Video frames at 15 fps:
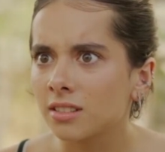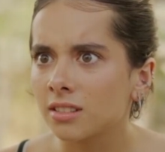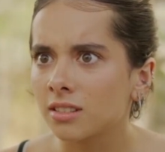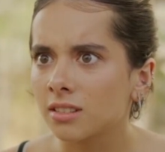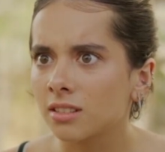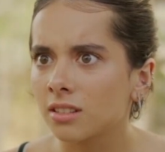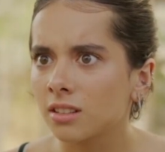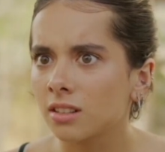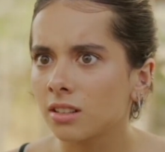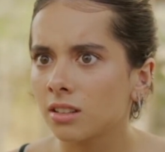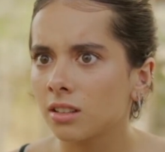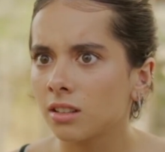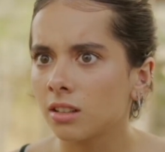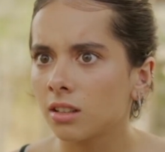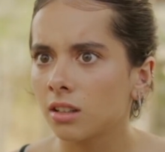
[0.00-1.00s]
que no lo vives
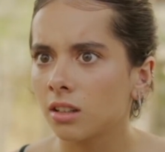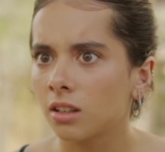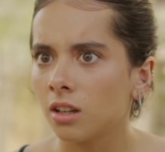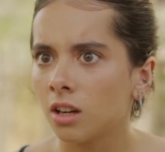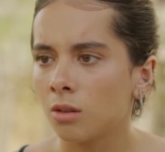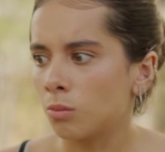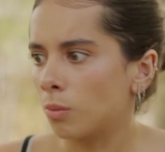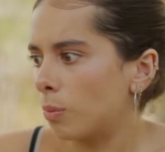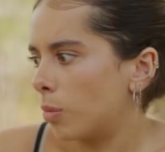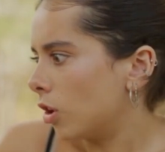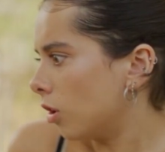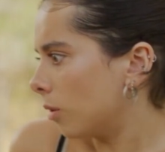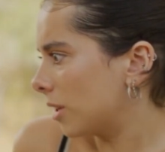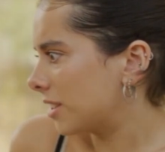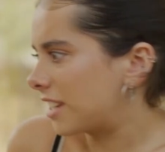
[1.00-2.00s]
con naturalidad.
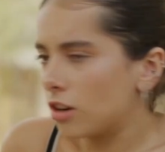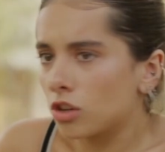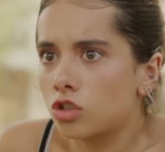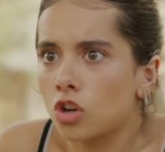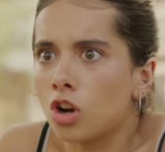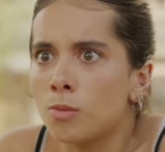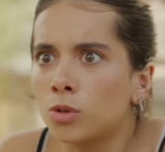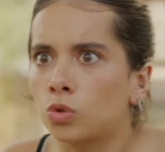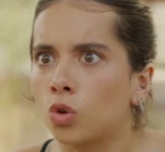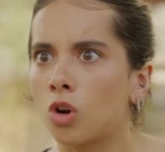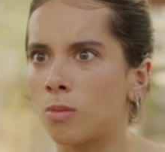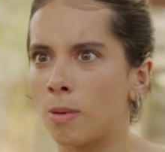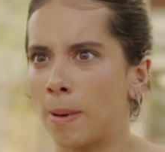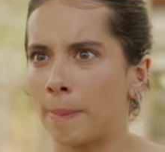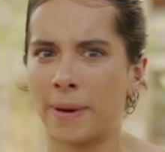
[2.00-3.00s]
Bueno, es que no soy como tú y
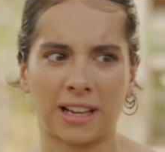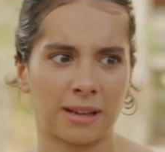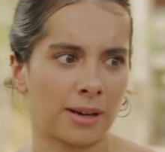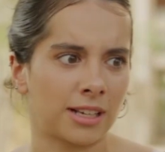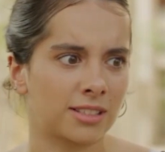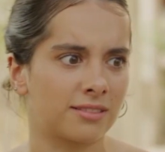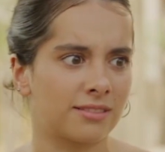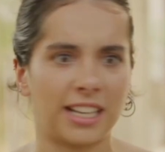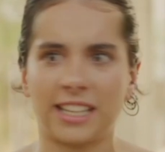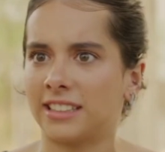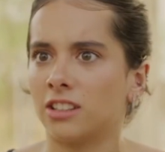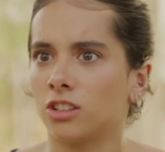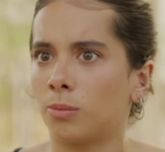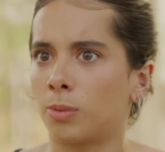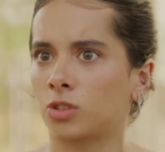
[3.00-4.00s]
como papá, que vais
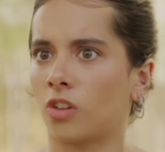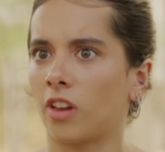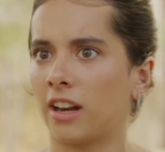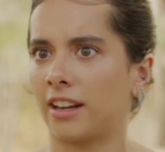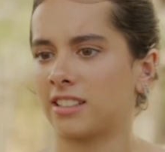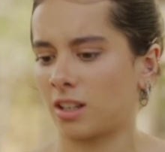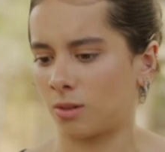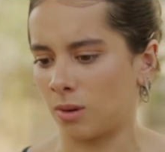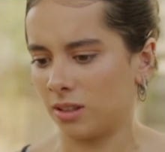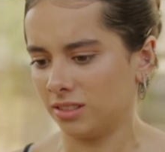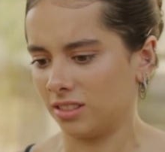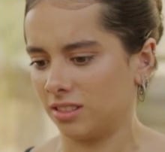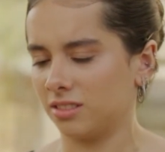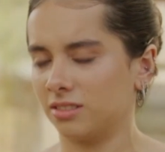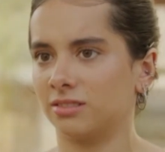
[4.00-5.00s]
gritando por toda la casa
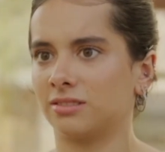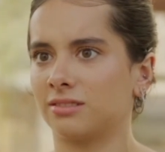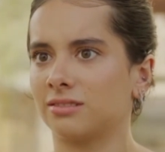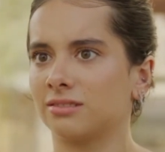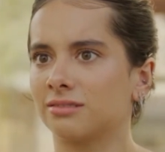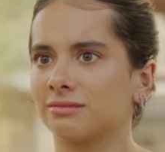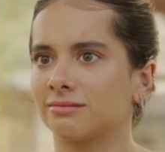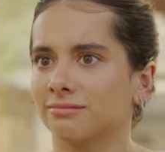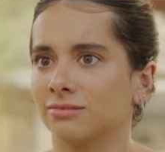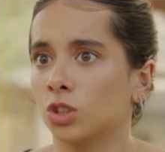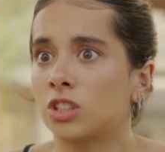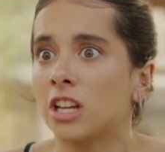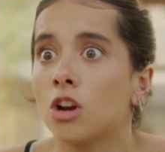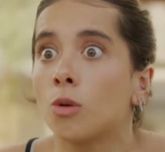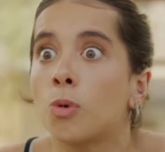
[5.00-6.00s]
cuando... No
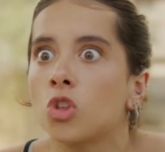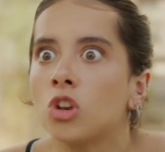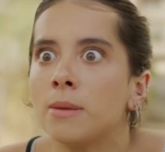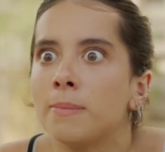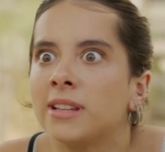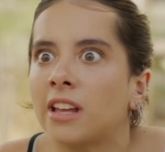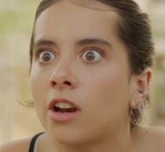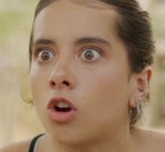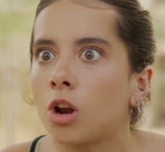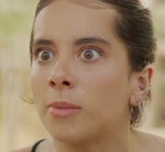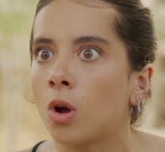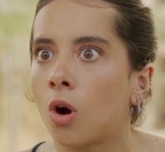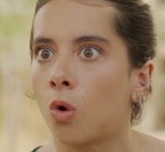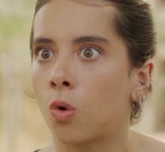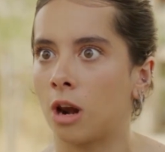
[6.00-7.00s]
sé, no pueden invitar a un
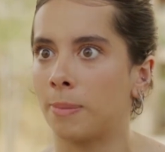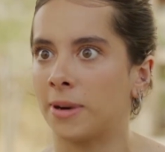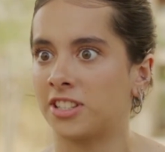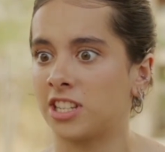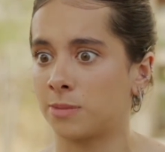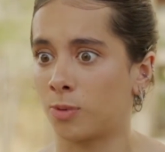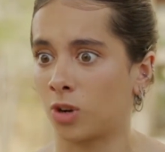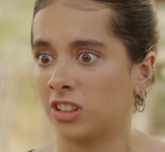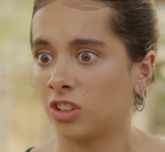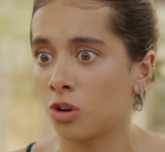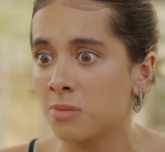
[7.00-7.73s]
amigo a jugar al parchís porque tengo